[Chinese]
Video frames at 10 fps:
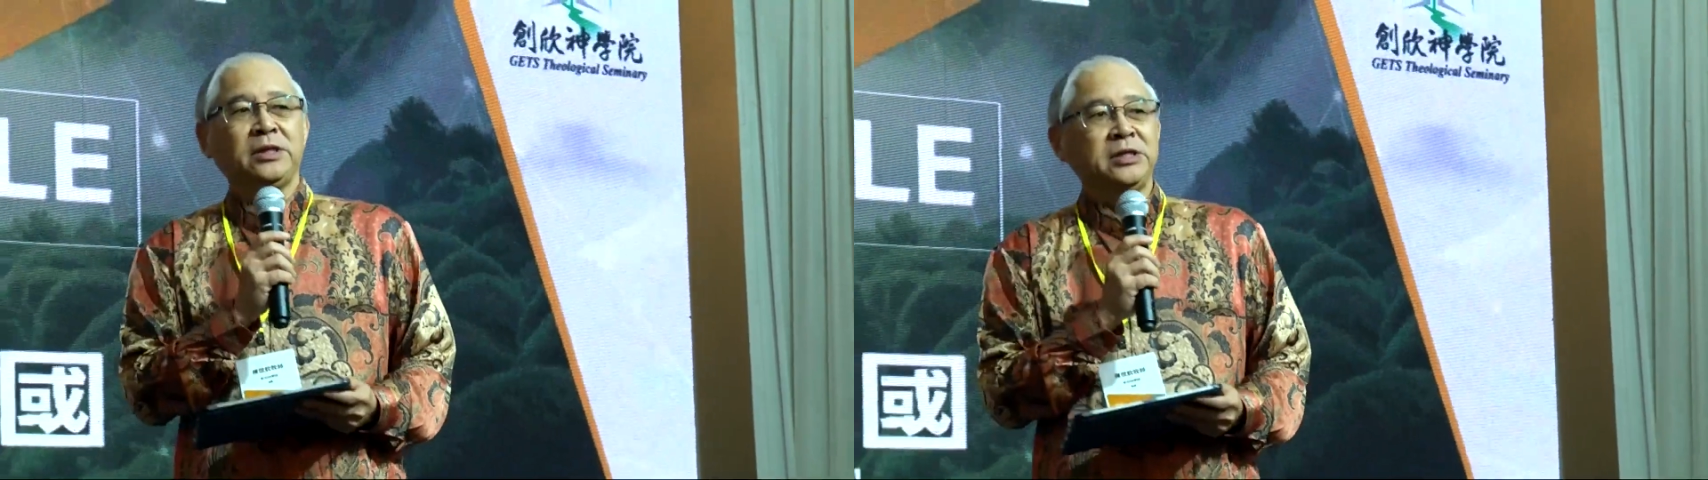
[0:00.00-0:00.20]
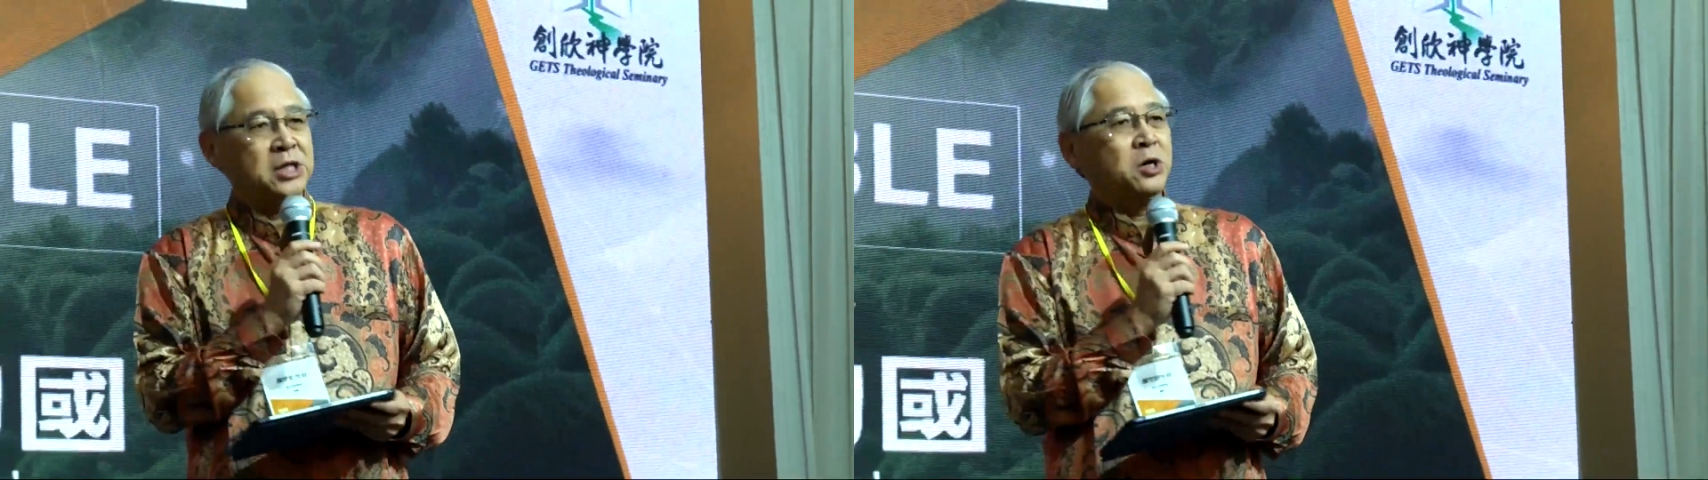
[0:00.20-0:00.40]

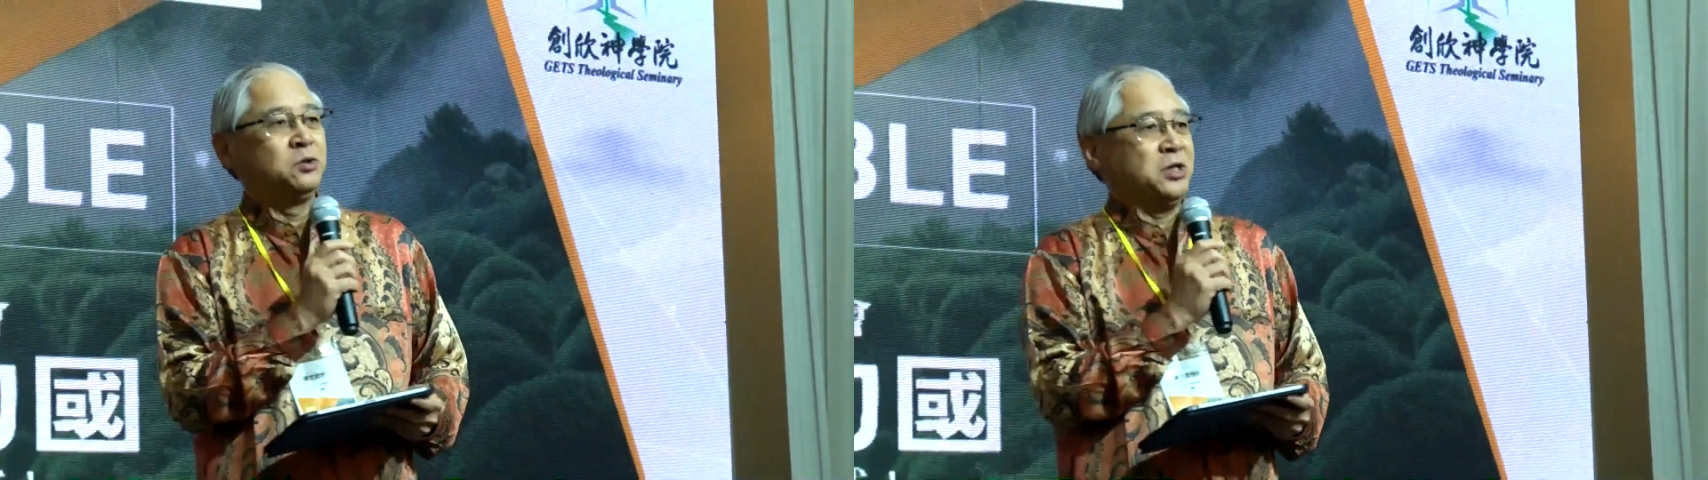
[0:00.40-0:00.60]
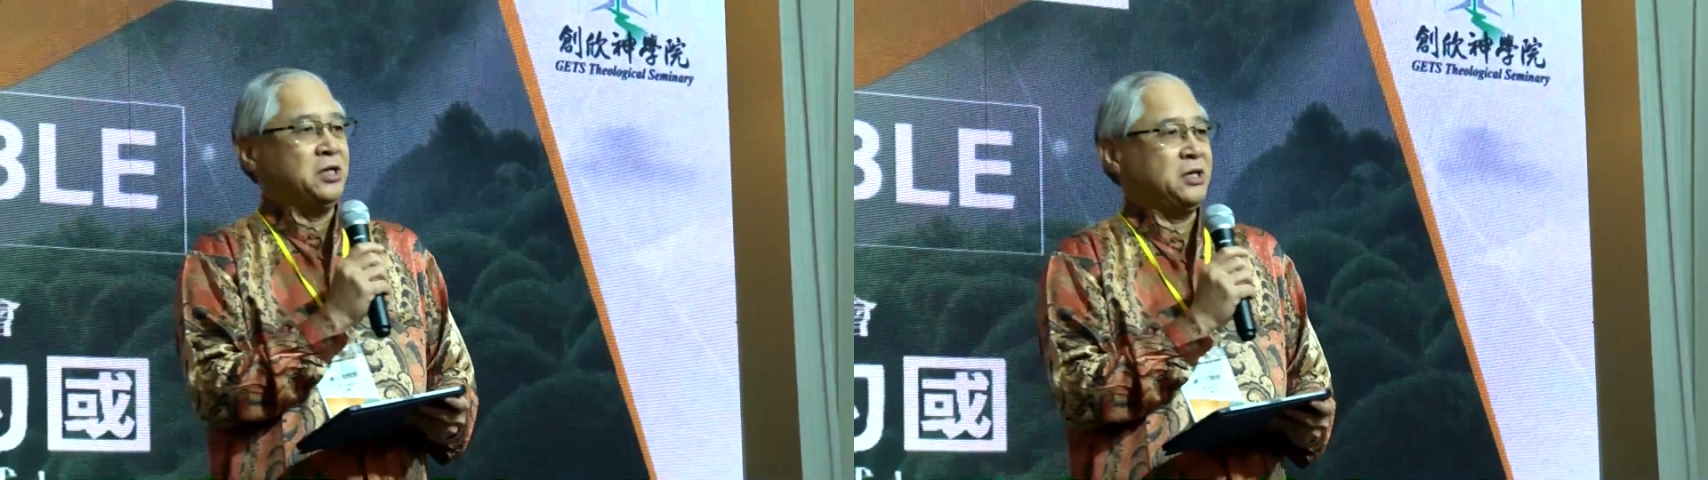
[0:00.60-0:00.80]
到
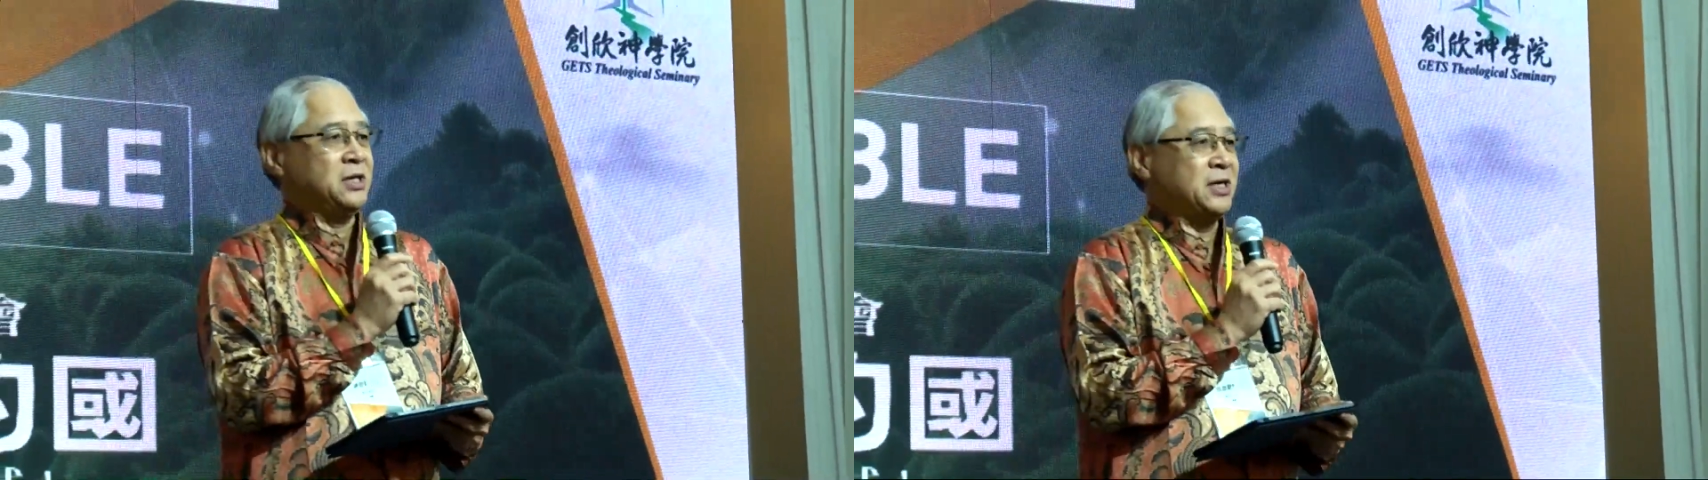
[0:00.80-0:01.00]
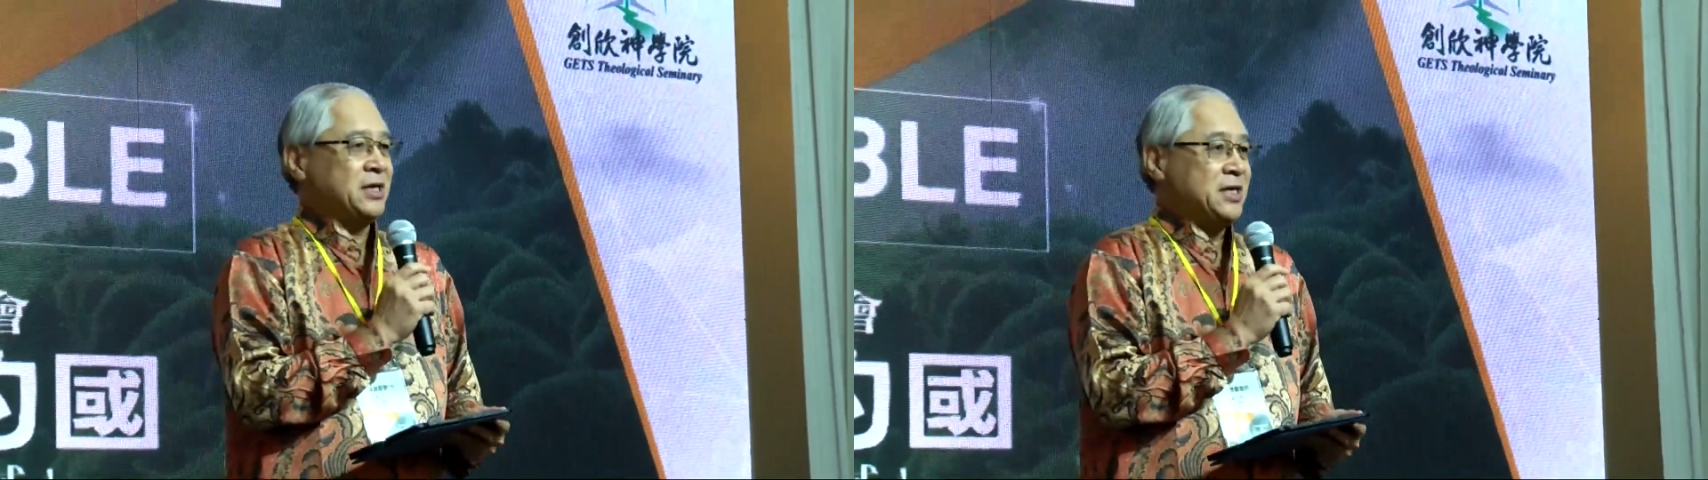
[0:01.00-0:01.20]
底
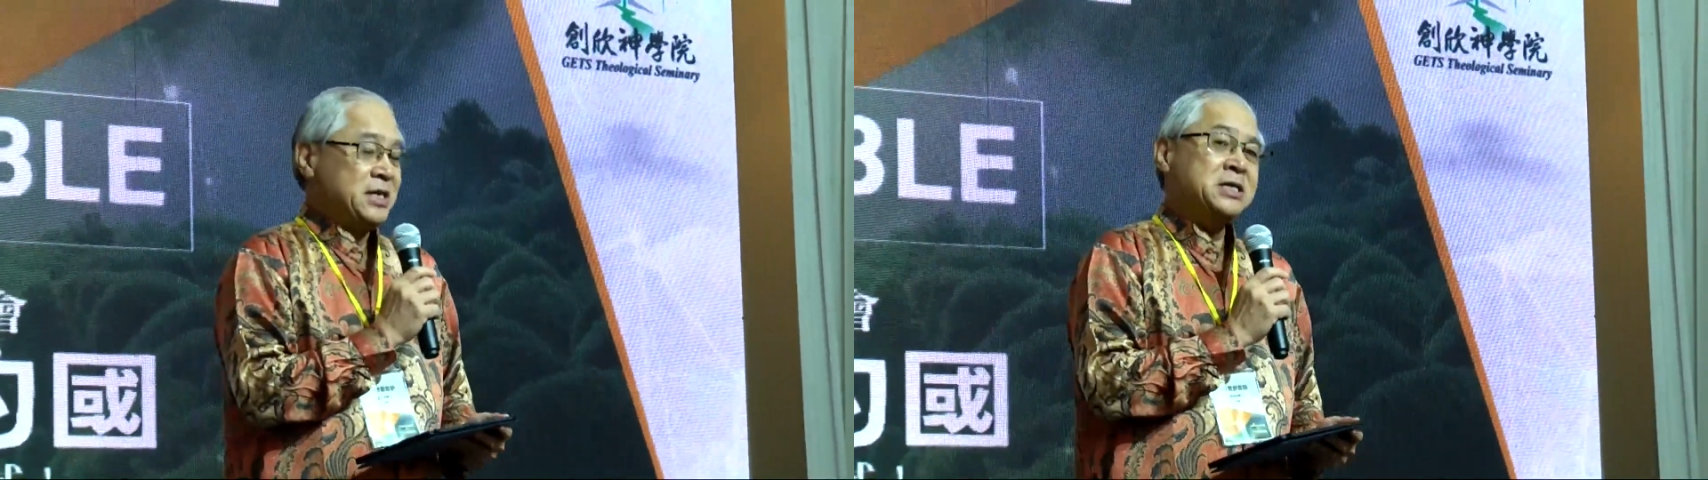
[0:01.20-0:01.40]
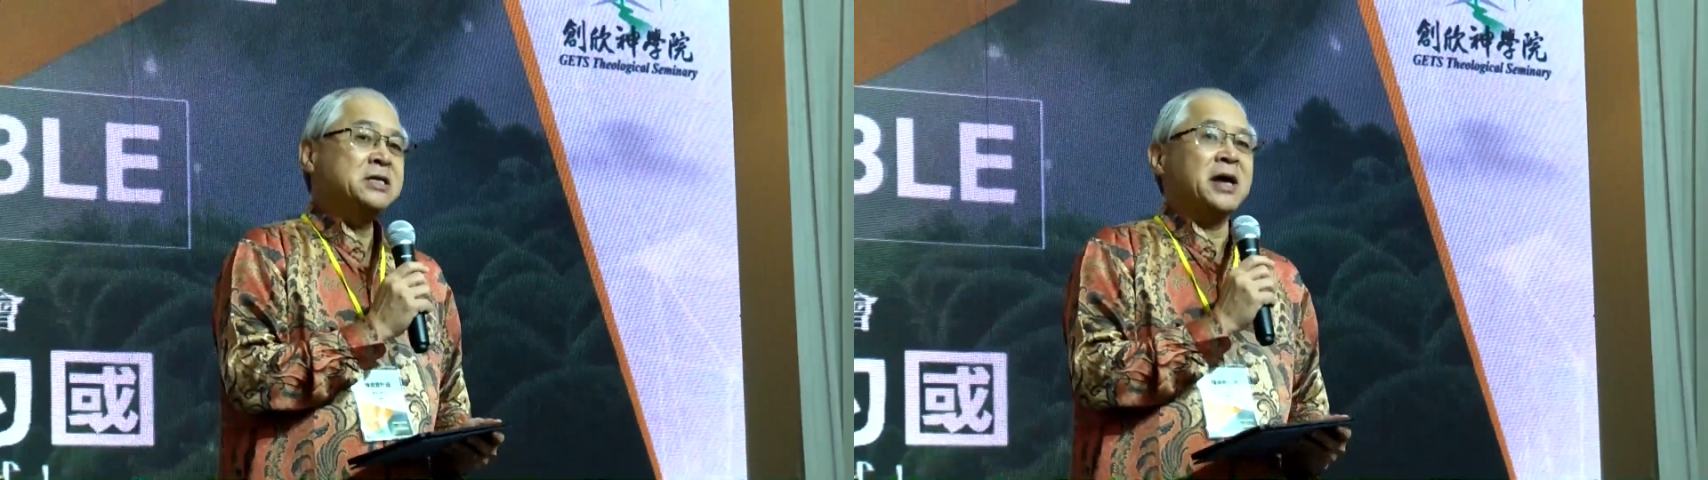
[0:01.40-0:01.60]

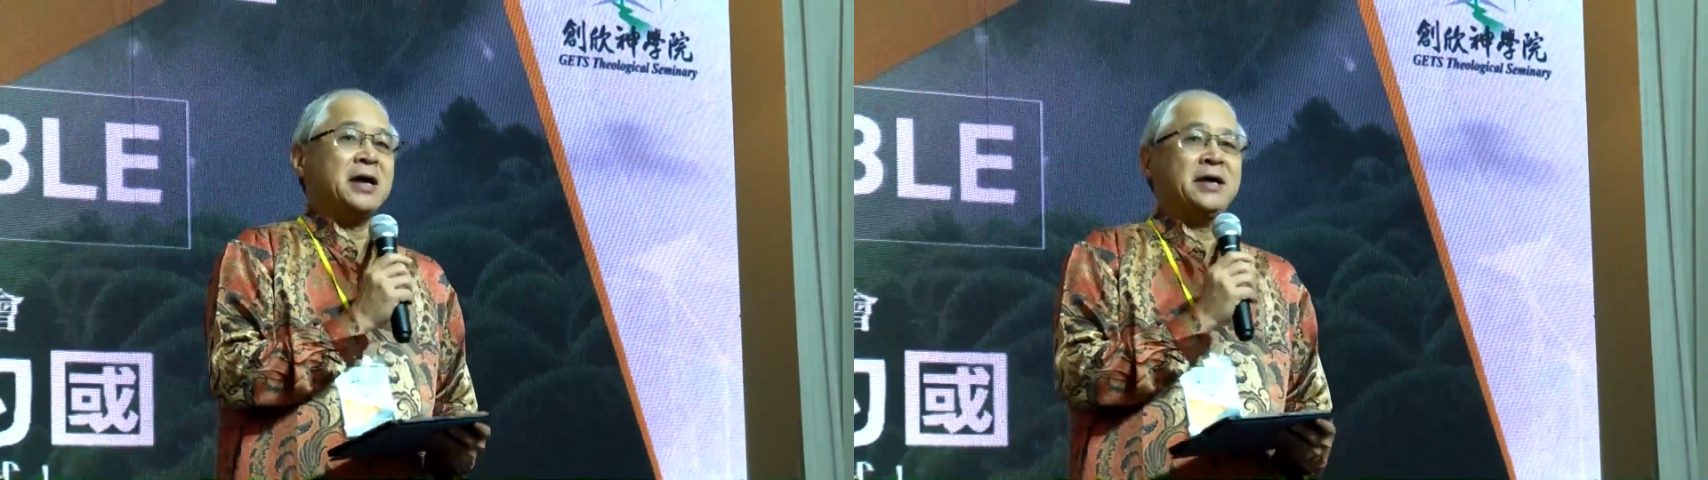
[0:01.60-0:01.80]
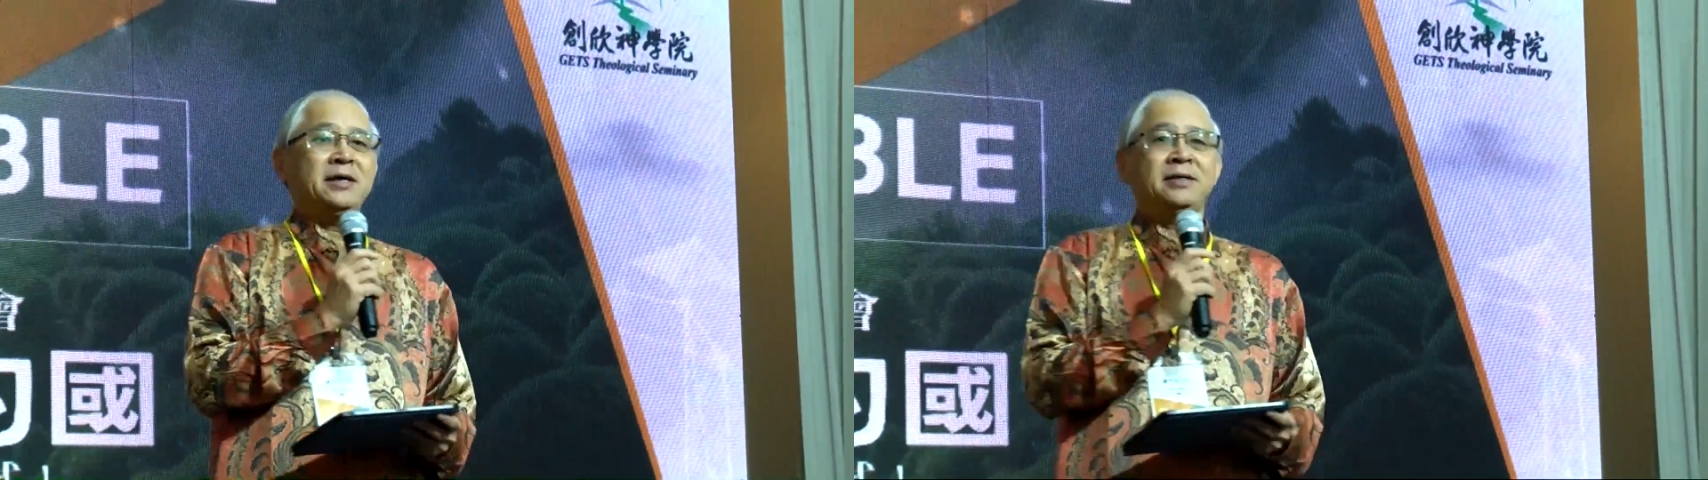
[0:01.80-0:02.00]
应该